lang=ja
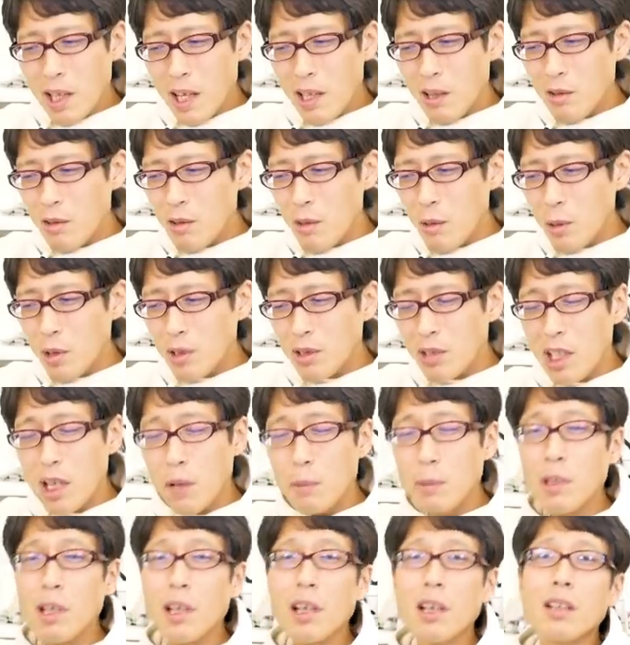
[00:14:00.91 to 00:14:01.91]
何の問
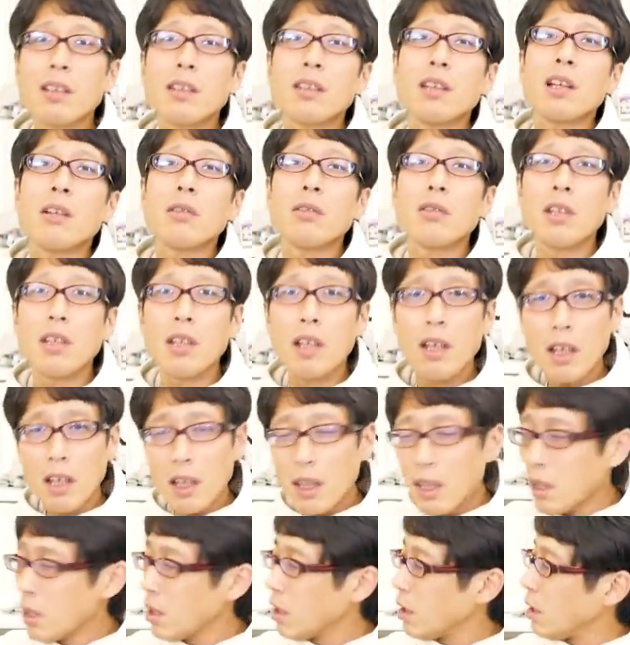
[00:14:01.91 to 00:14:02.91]
題もなかったのに
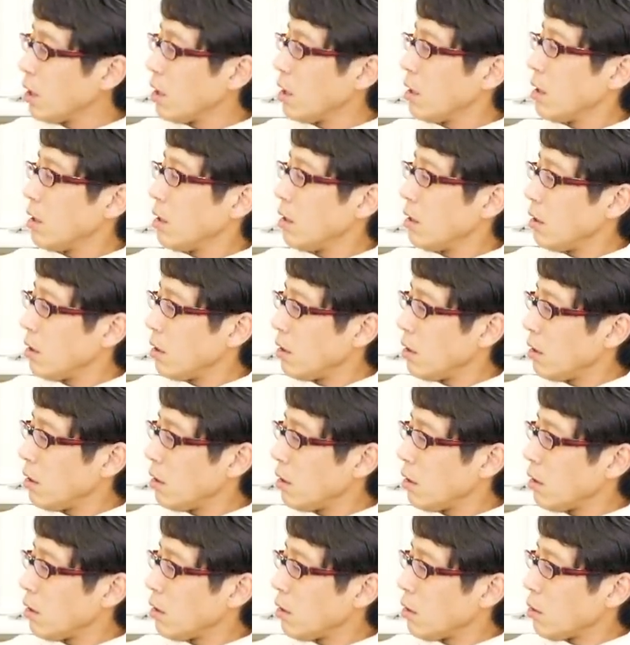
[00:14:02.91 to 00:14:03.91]
ね
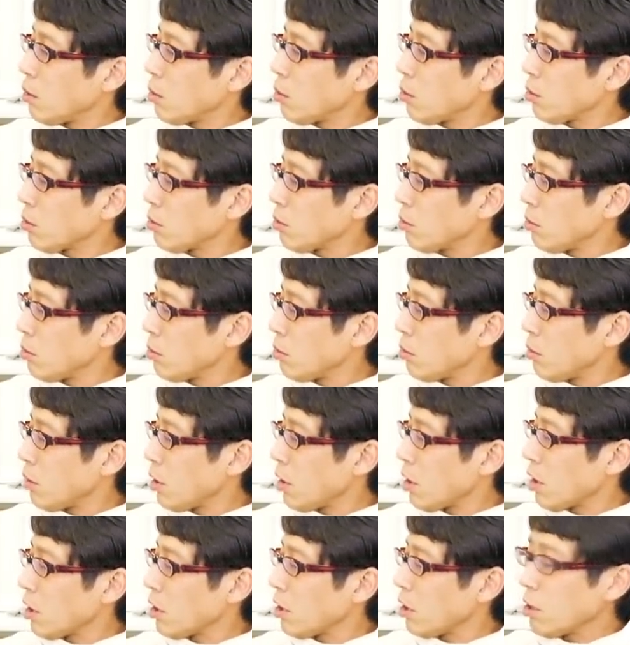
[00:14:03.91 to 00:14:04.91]
えー、ことを
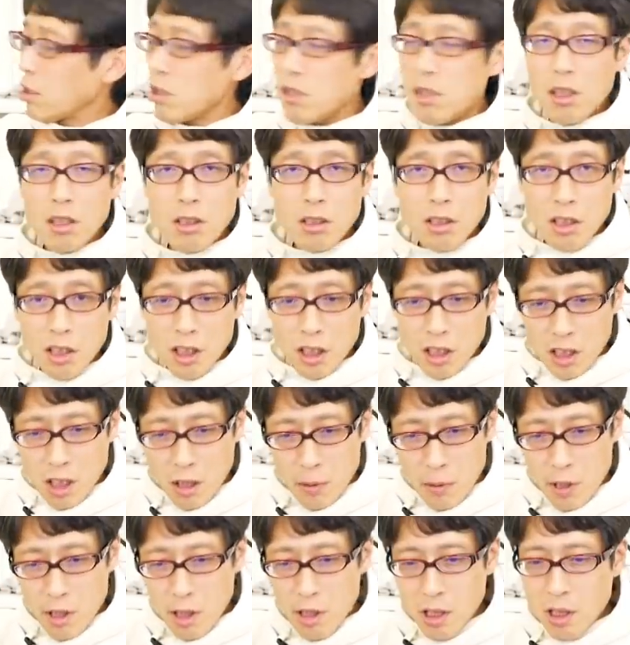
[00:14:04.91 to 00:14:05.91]
荒立てちゃったが
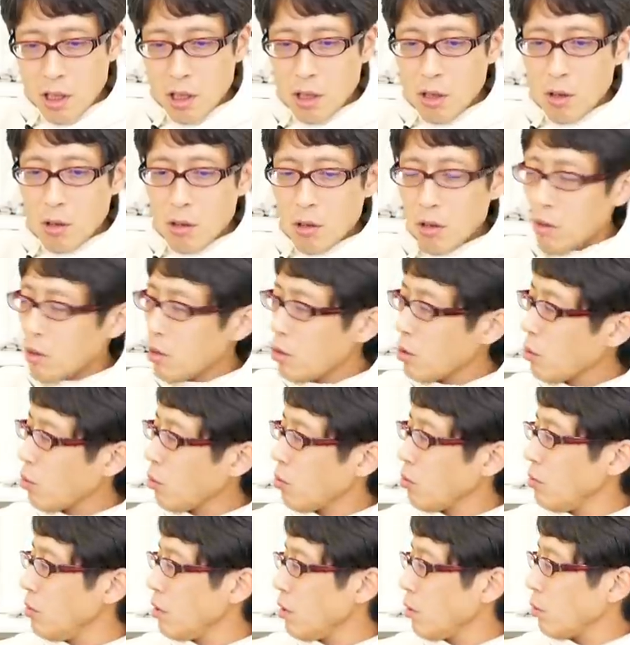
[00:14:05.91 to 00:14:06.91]
ために
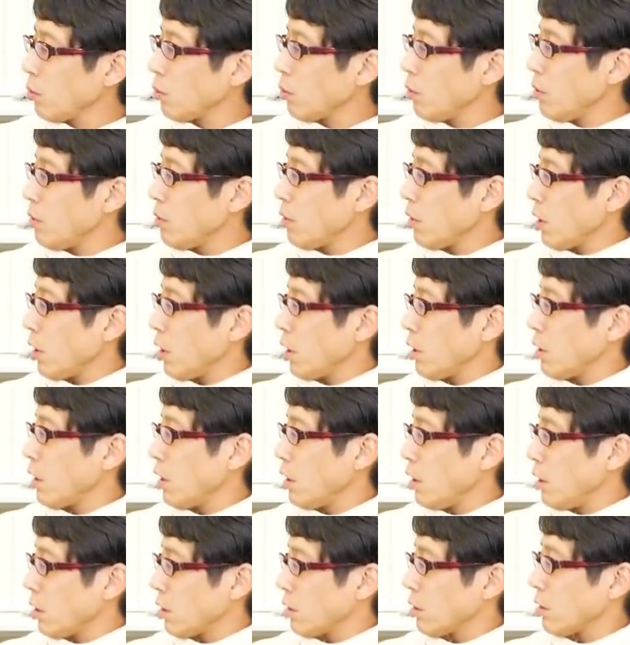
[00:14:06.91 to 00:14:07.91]
こんなこといくらや
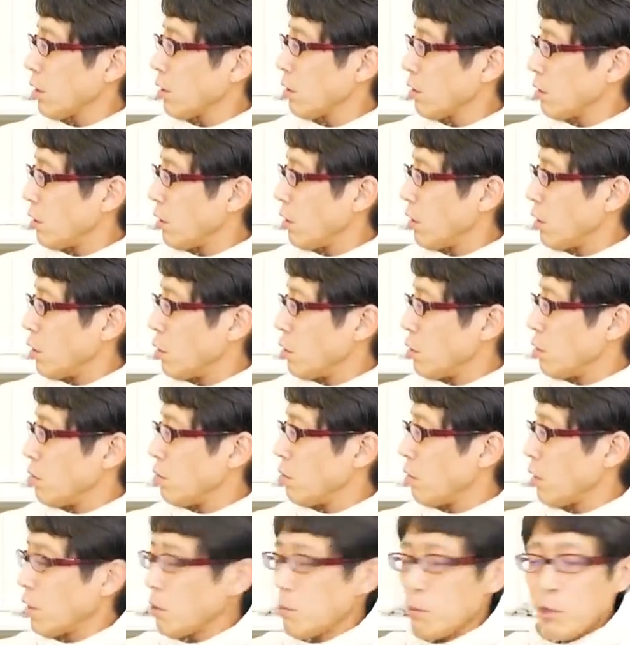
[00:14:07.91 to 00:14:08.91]
何やったって
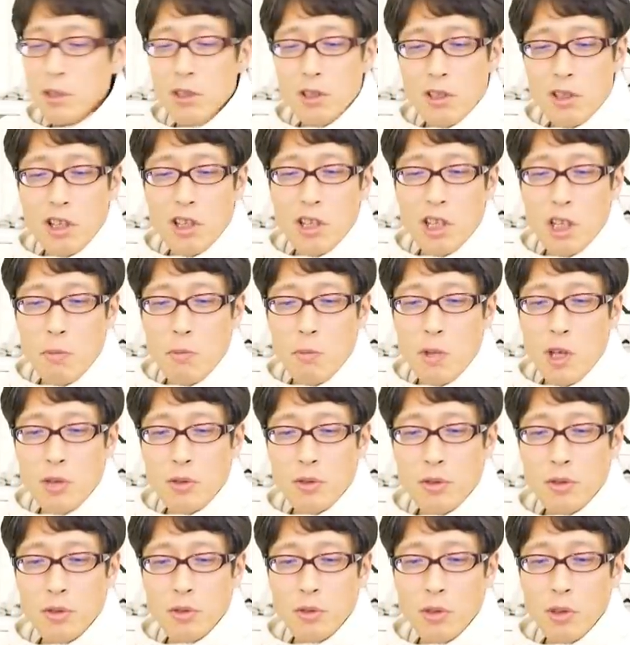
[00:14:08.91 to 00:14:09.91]
分かりましたじゃあ任命
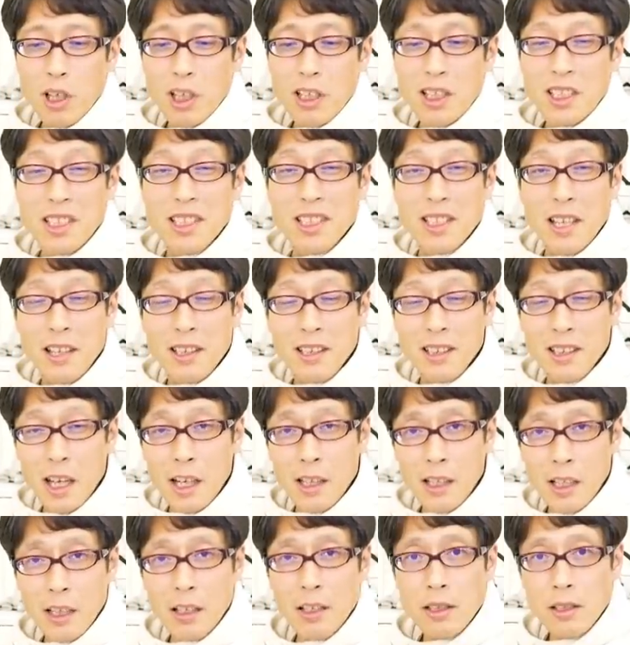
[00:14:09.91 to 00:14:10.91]
するとか絶
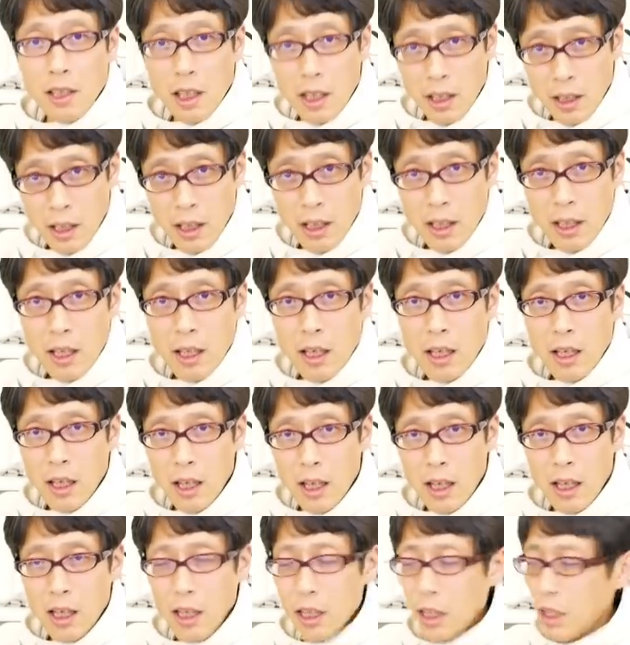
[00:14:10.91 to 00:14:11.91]
対ないですからね。
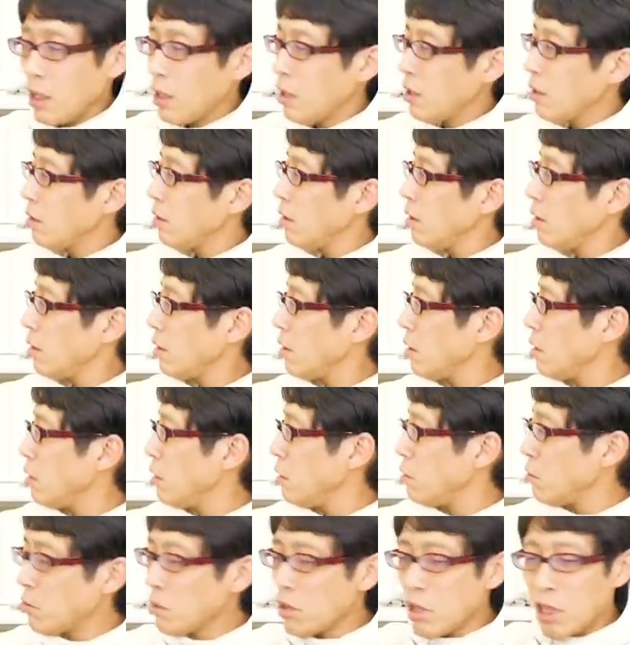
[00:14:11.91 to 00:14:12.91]
はい、でいて
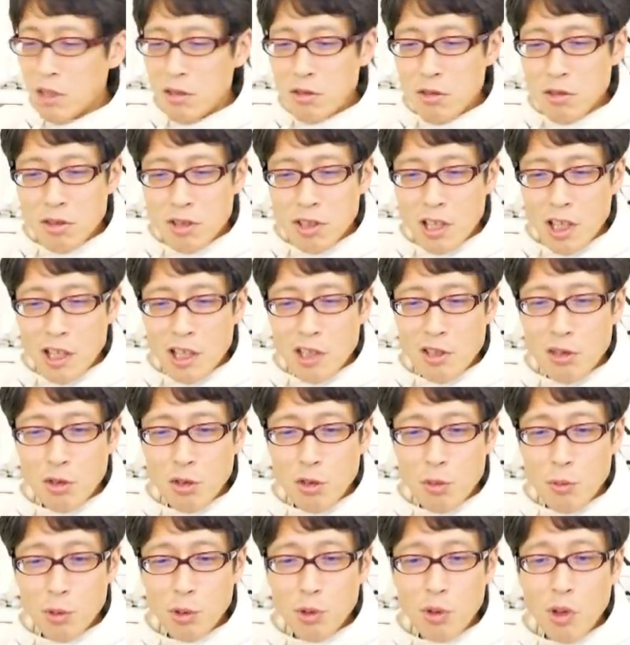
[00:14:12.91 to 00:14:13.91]
日本学術会議
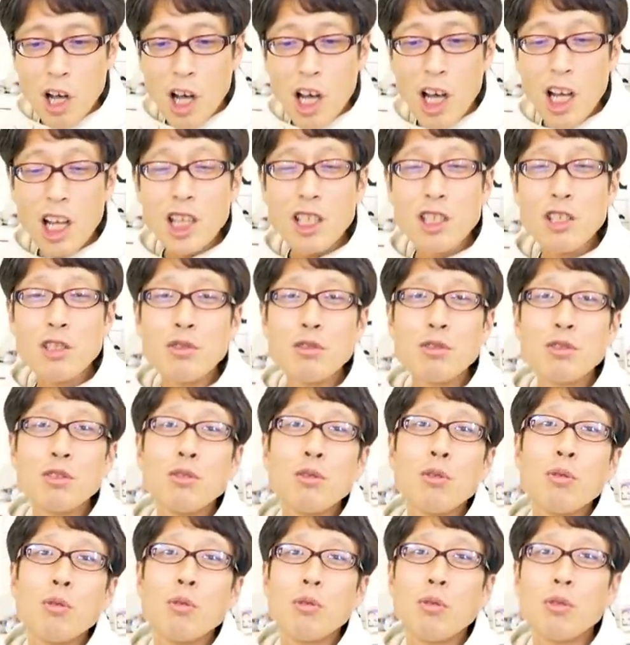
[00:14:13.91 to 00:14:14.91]
そのものを廃止す
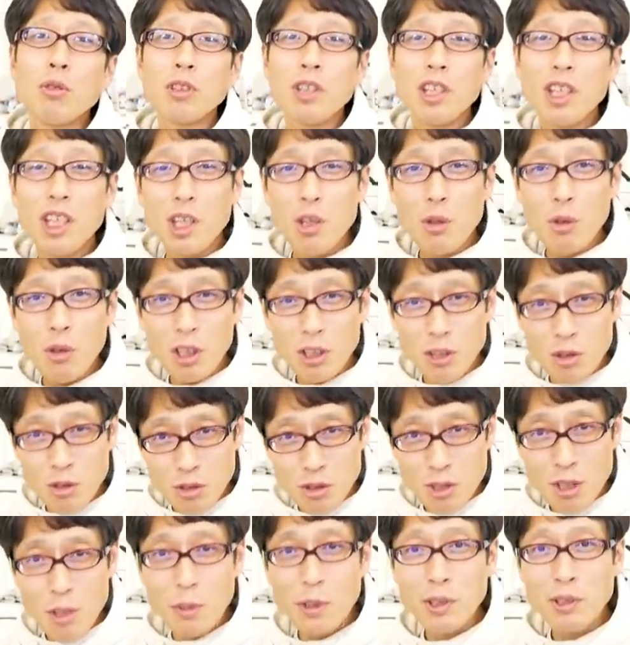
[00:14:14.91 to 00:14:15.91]
る方向で議論が
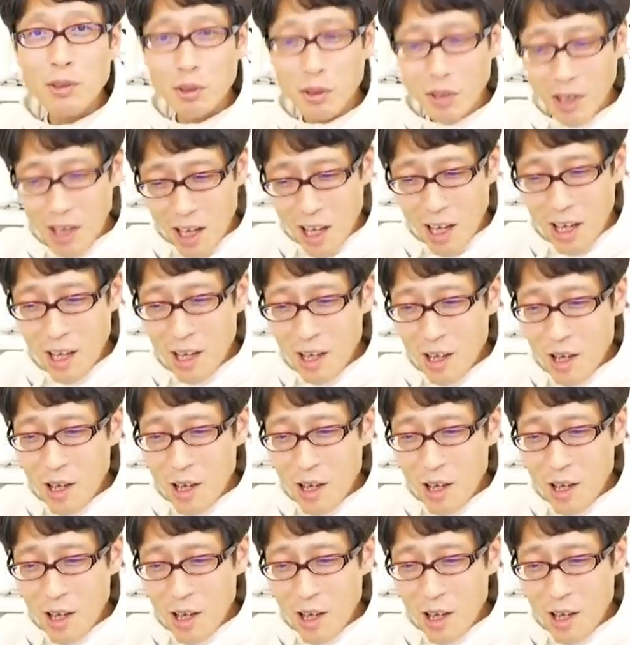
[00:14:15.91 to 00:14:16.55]
進んでますよね。